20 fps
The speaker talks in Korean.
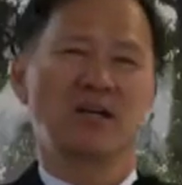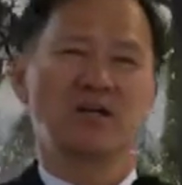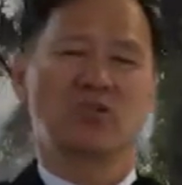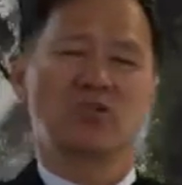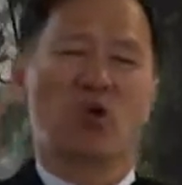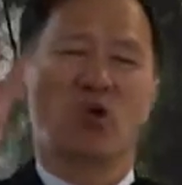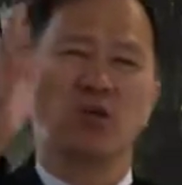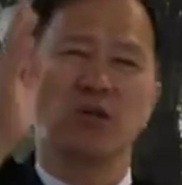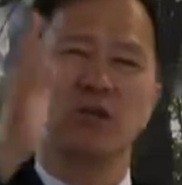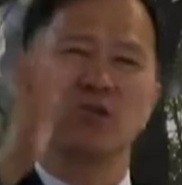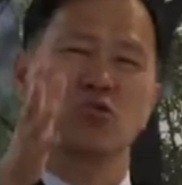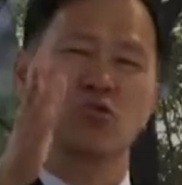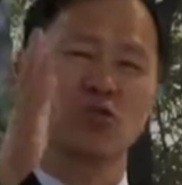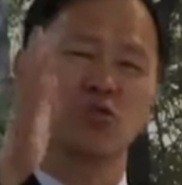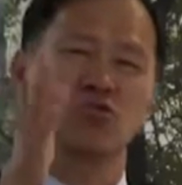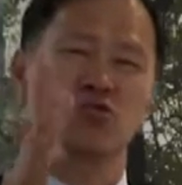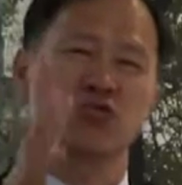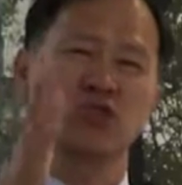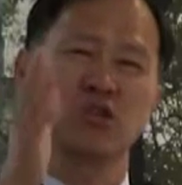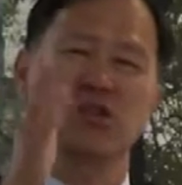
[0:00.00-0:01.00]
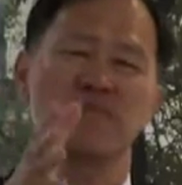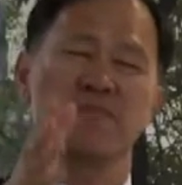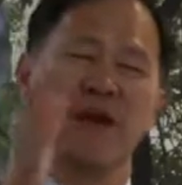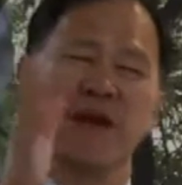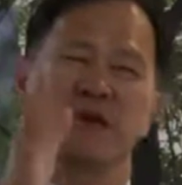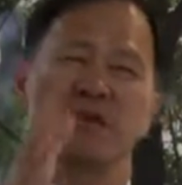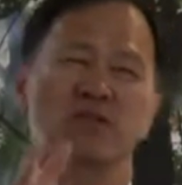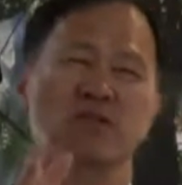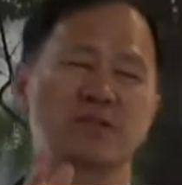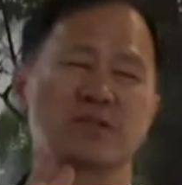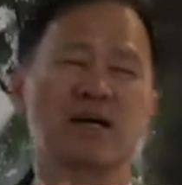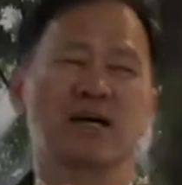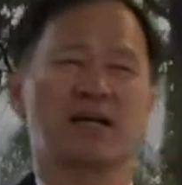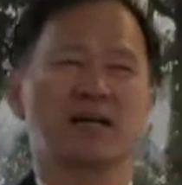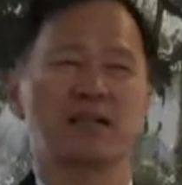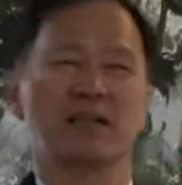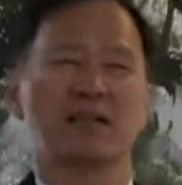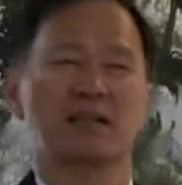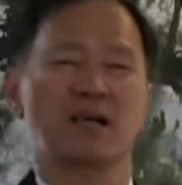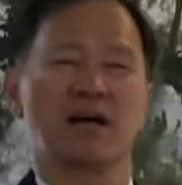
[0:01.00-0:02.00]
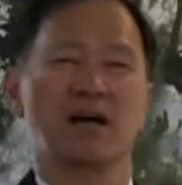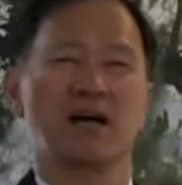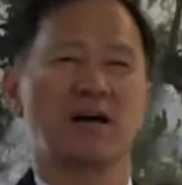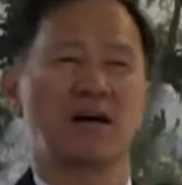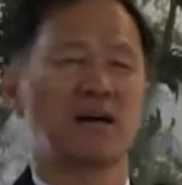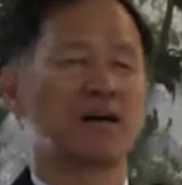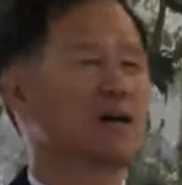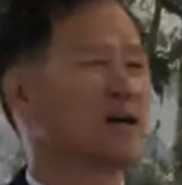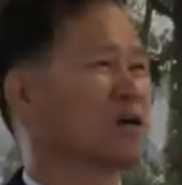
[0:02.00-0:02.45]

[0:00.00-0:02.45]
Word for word: 저기도 주님의 역사가 있다.